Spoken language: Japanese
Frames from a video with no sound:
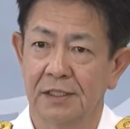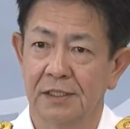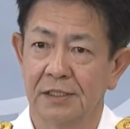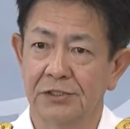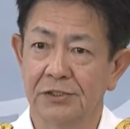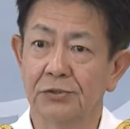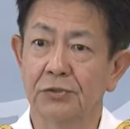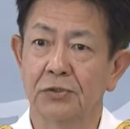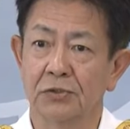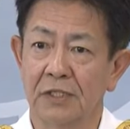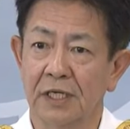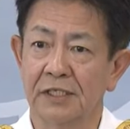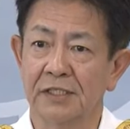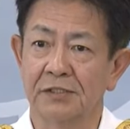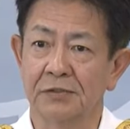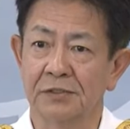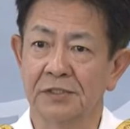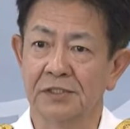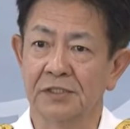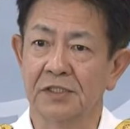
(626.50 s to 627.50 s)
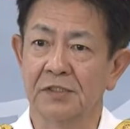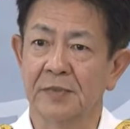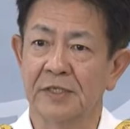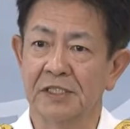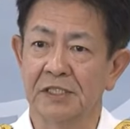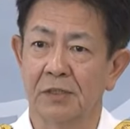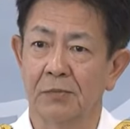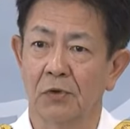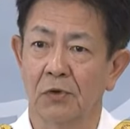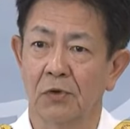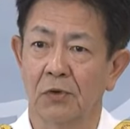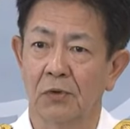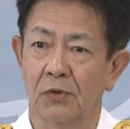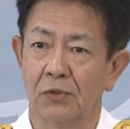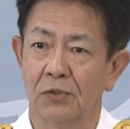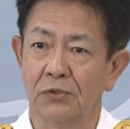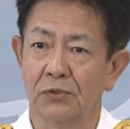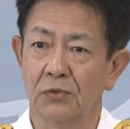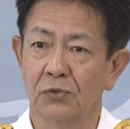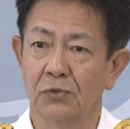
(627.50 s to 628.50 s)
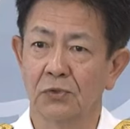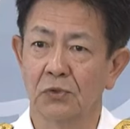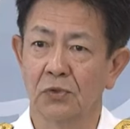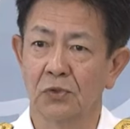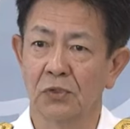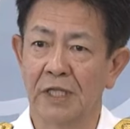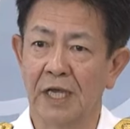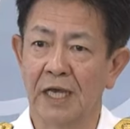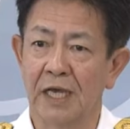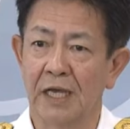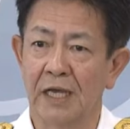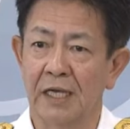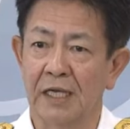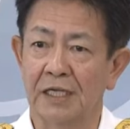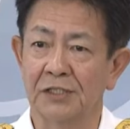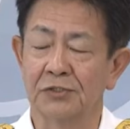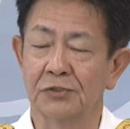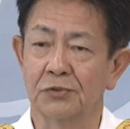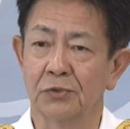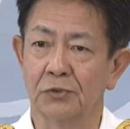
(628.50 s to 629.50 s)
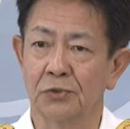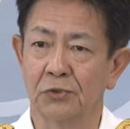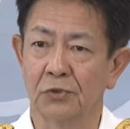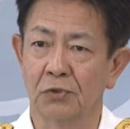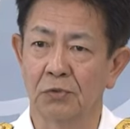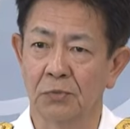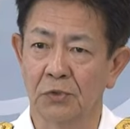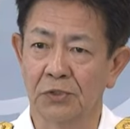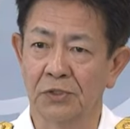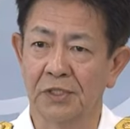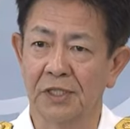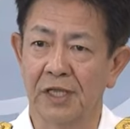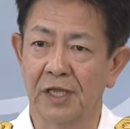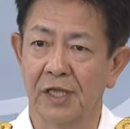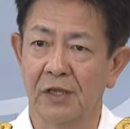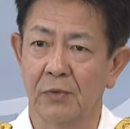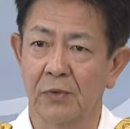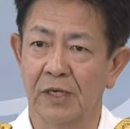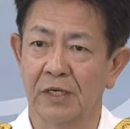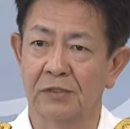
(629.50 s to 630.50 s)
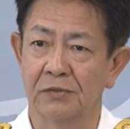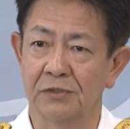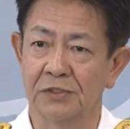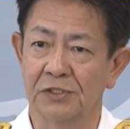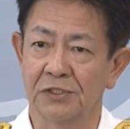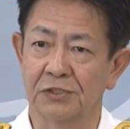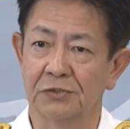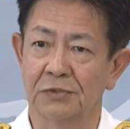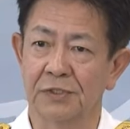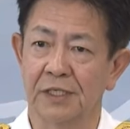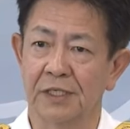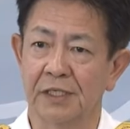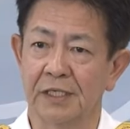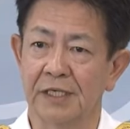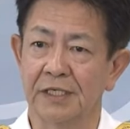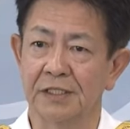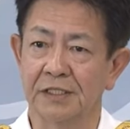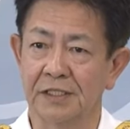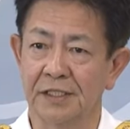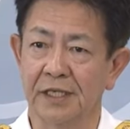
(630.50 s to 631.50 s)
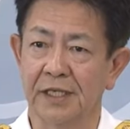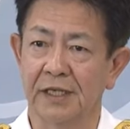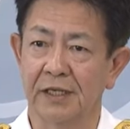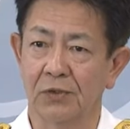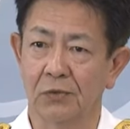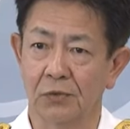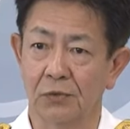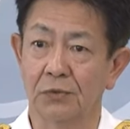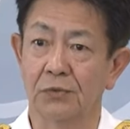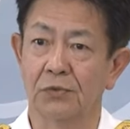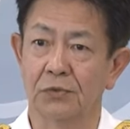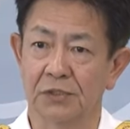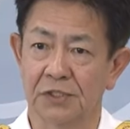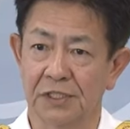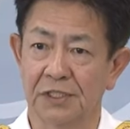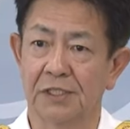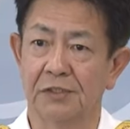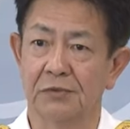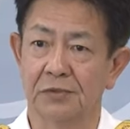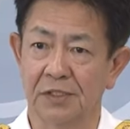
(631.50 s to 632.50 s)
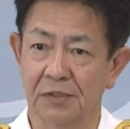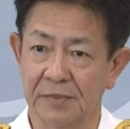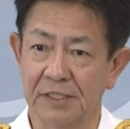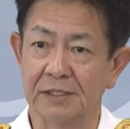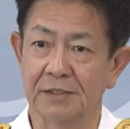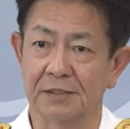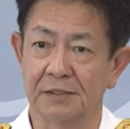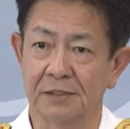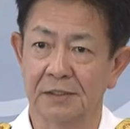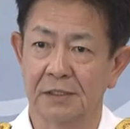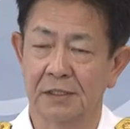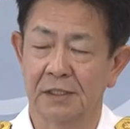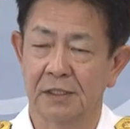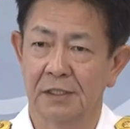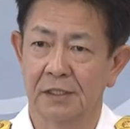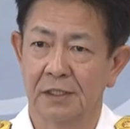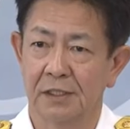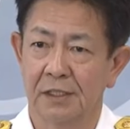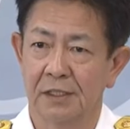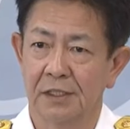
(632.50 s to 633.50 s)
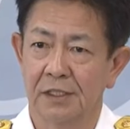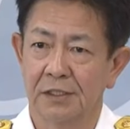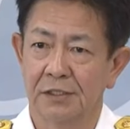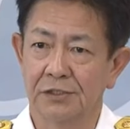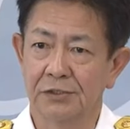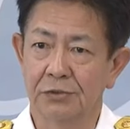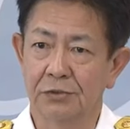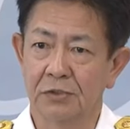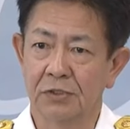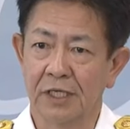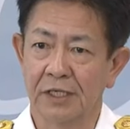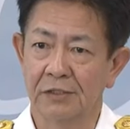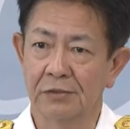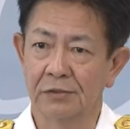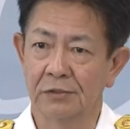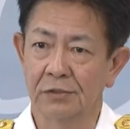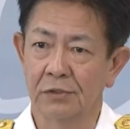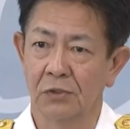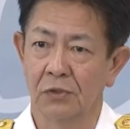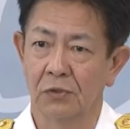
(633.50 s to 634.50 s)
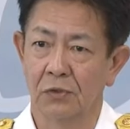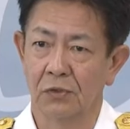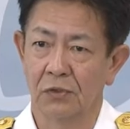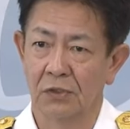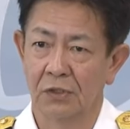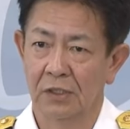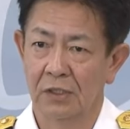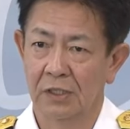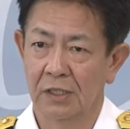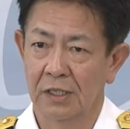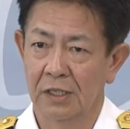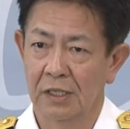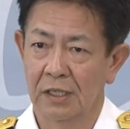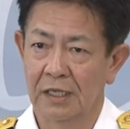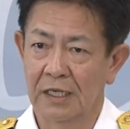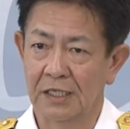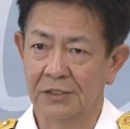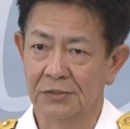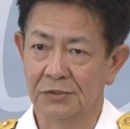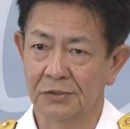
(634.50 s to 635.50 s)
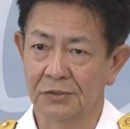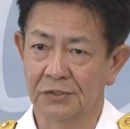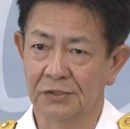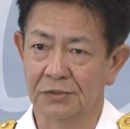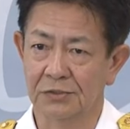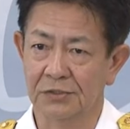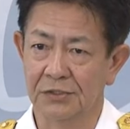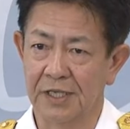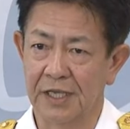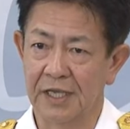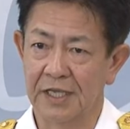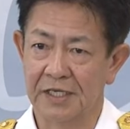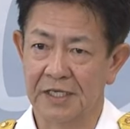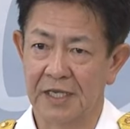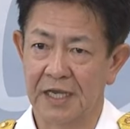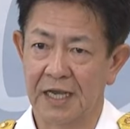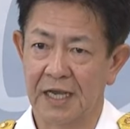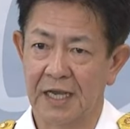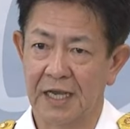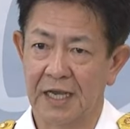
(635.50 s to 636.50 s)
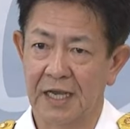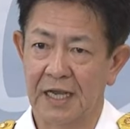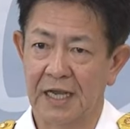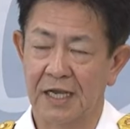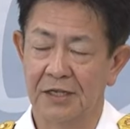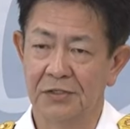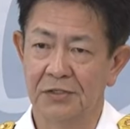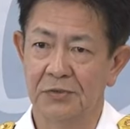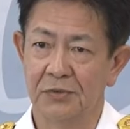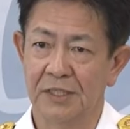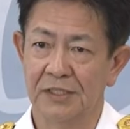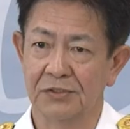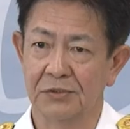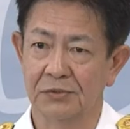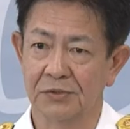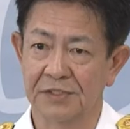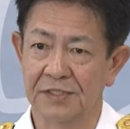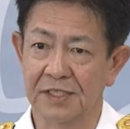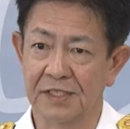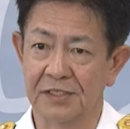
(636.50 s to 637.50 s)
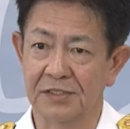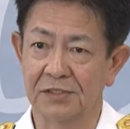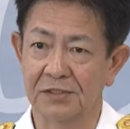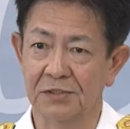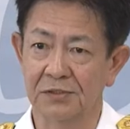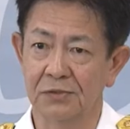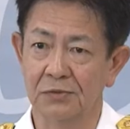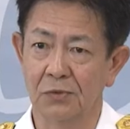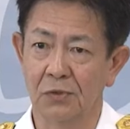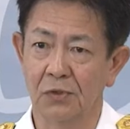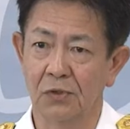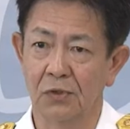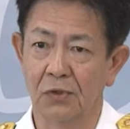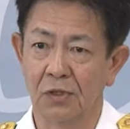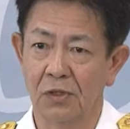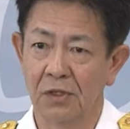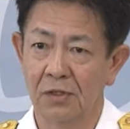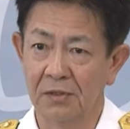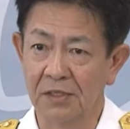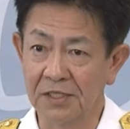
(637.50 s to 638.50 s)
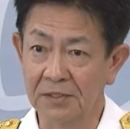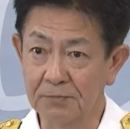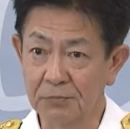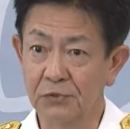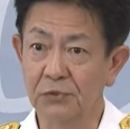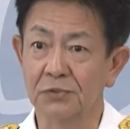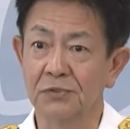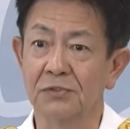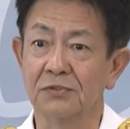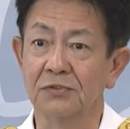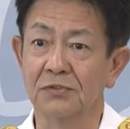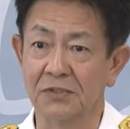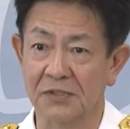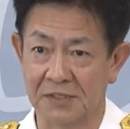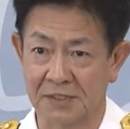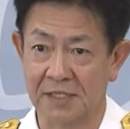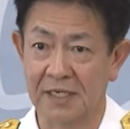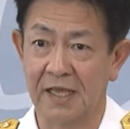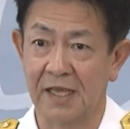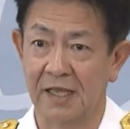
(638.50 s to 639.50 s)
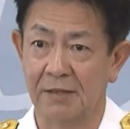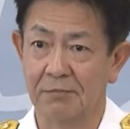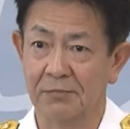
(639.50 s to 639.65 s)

中国海軍につきましても相当な活動量を持って我が国周辺海域で行動しております中国海軍の活動するエリアあるいはその席数をインプットするとですね